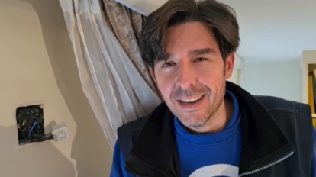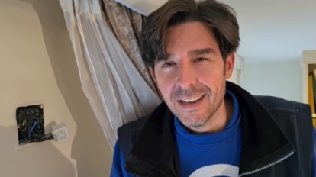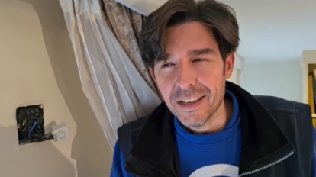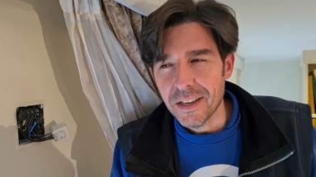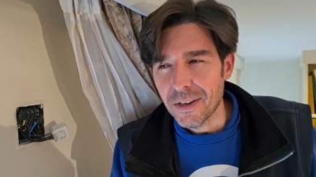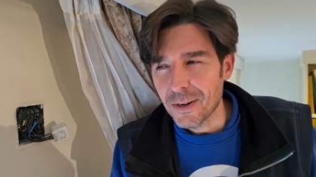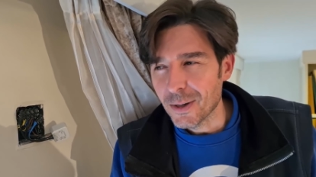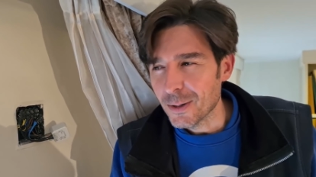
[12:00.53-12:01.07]

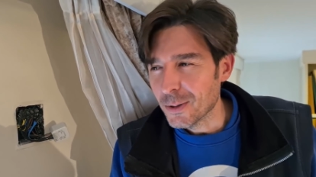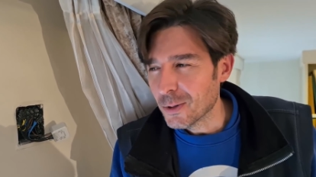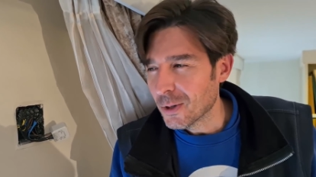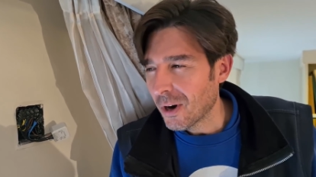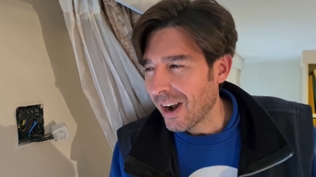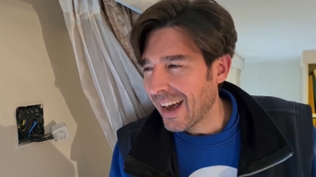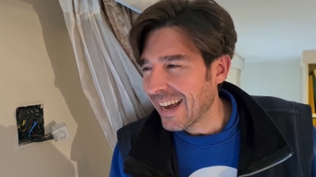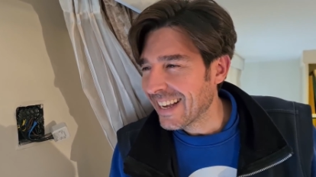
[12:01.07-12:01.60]
Y
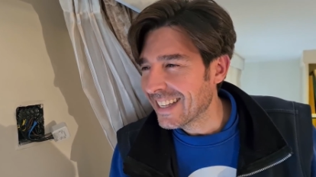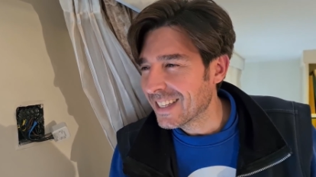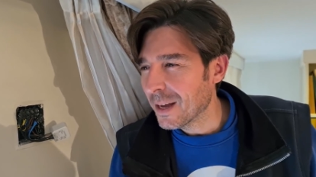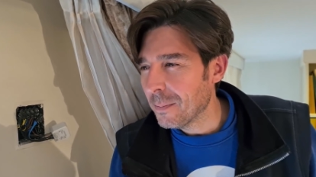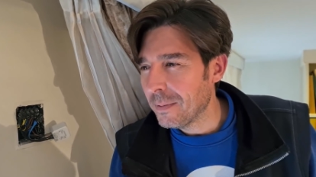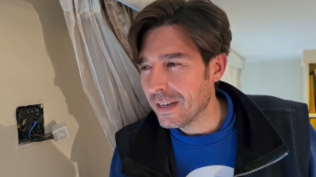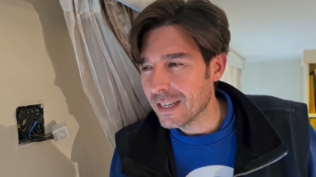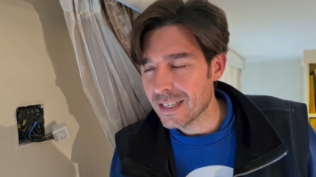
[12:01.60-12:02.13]
controla
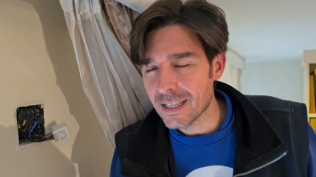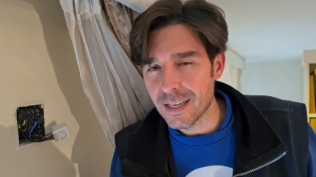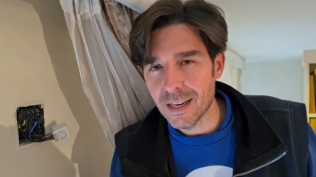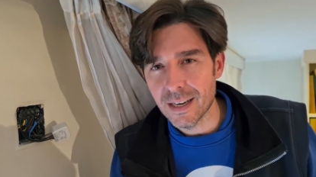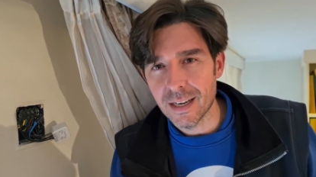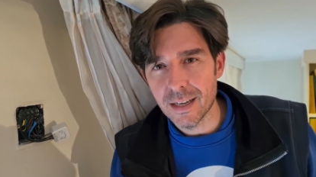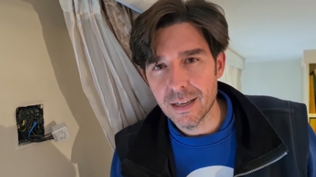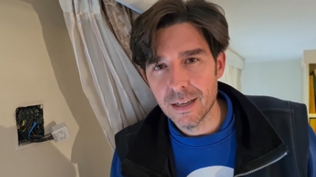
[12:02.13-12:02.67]
esta
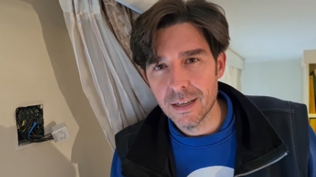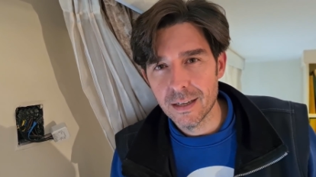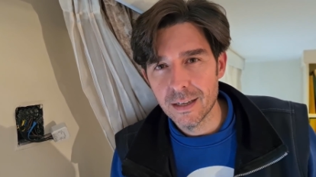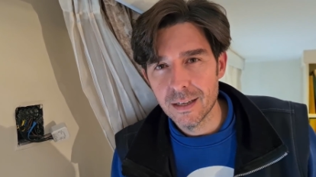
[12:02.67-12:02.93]
persiana